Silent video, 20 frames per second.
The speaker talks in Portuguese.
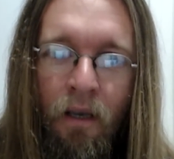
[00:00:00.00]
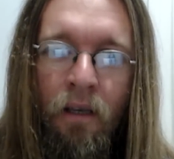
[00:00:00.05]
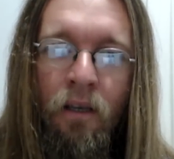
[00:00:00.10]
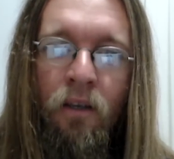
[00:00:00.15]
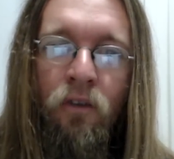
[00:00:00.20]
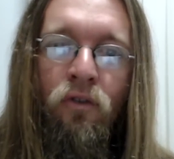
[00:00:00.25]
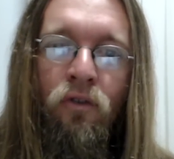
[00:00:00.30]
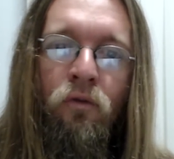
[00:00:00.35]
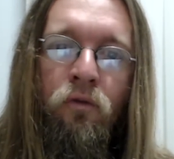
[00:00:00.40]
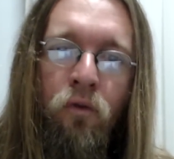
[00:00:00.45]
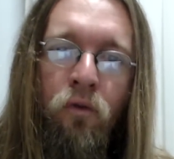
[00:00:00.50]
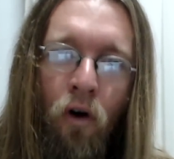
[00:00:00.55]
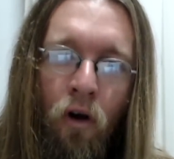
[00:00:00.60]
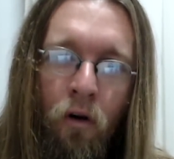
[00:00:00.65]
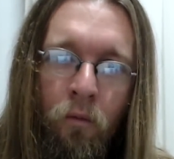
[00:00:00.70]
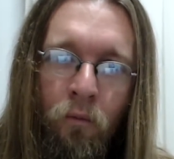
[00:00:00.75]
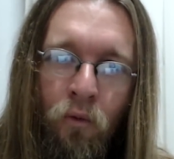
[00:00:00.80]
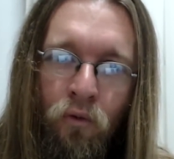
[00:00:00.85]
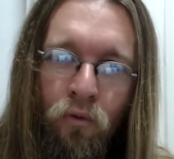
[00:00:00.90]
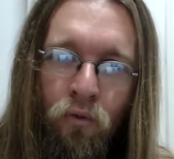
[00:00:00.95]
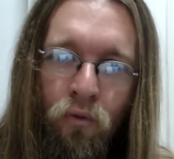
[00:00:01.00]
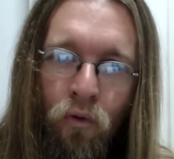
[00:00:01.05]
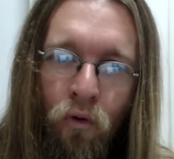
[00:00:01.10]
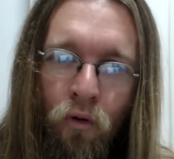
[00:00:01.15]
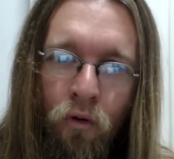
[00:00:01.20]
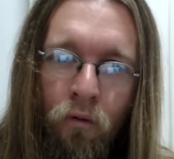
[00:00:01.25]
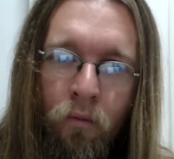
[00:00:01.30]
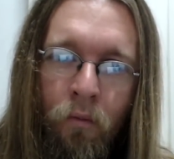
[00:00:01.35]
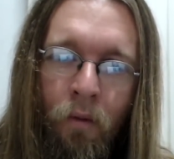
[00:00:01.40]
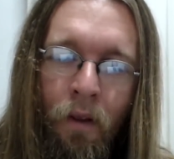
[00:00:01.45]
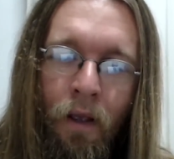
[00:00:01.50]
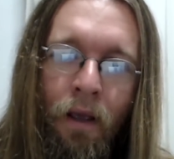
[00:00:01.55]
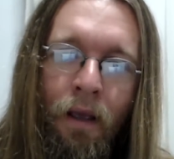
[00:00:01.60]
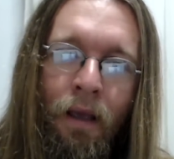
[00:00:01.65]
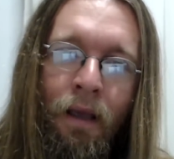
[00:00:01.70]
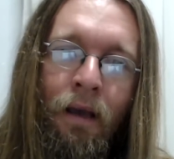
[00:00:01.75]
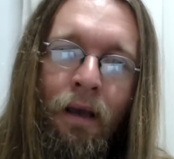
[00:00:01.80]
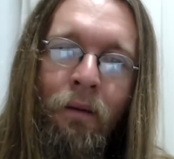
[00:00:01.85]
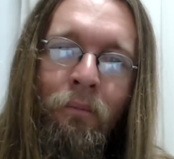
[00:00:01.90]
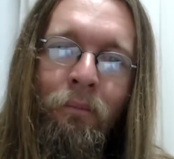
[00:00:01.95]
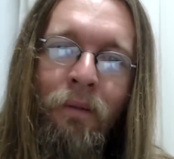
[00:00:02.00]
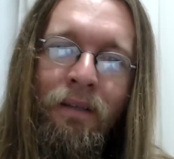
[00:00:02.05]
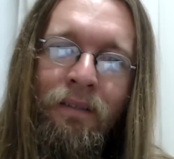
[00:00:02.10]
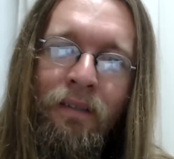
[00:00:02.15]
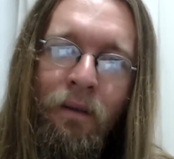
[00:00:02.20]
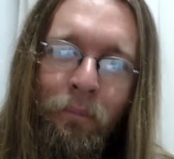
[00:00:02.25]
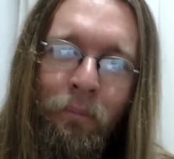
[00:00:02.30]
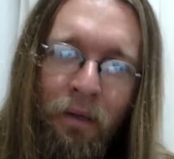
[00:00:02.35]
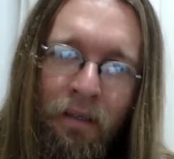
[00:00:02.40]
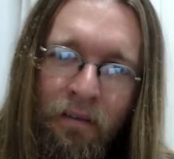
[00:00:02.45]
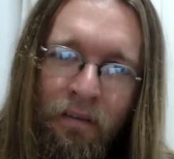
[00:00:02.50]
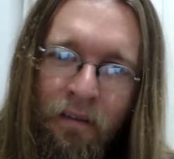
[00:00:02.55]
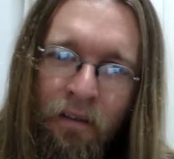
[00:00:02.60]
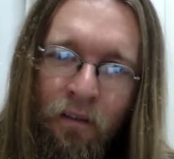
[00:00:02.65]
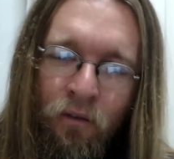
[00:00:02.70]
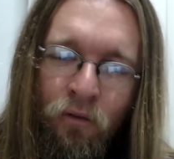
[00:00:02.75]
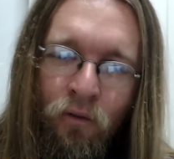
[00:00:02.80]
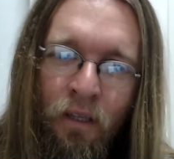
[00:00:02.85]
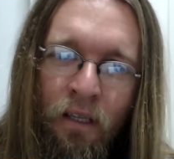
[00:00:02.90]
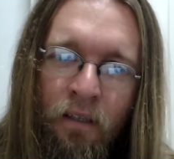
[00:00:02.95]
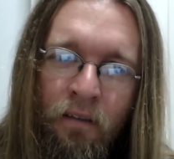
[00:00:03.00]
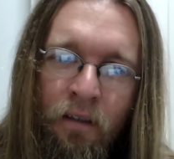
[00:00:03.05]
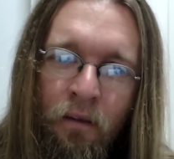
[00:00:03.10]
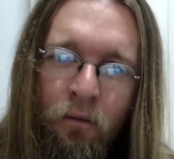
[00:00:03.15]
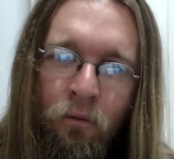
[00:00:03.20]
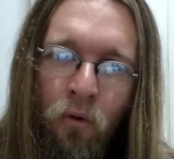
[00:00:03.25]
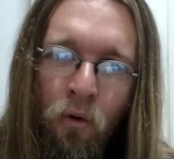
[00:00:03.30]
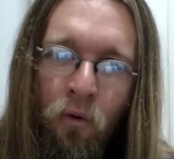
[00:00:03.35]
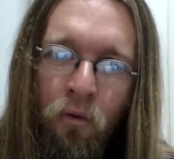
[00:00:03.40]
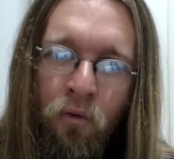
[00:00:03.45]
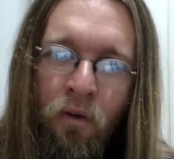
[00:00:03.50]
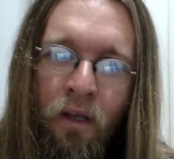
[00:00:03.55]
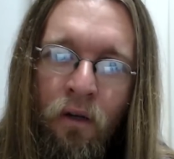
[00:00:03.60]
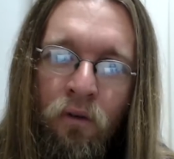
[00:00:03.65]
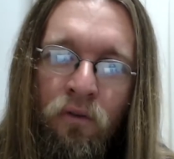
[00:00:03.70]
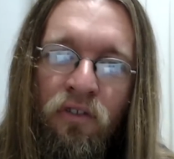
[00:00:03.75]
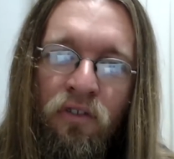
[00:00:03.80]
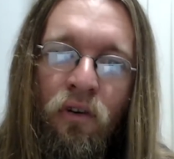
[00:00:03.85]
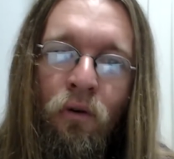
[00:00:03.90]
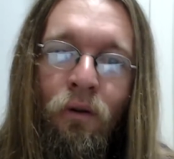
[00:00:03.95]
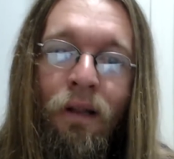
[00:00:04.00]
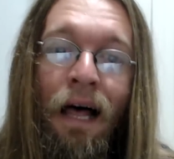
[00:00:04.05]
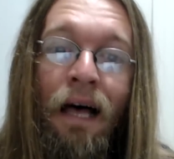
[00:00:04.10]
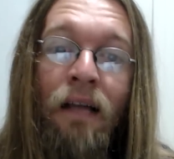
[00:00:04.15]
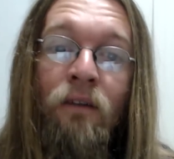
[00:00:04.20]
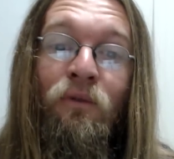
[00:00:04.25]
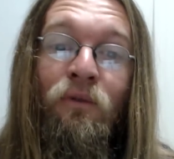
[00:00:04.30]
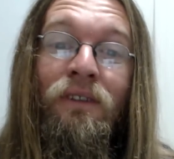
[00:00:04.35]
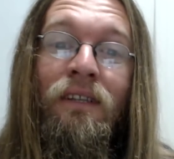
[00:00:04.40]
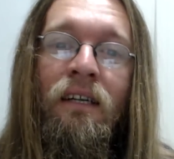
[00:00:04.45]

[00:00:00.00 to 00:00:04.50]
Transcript: Isso forma um todo. Mas é preciso desenvolver o seu lado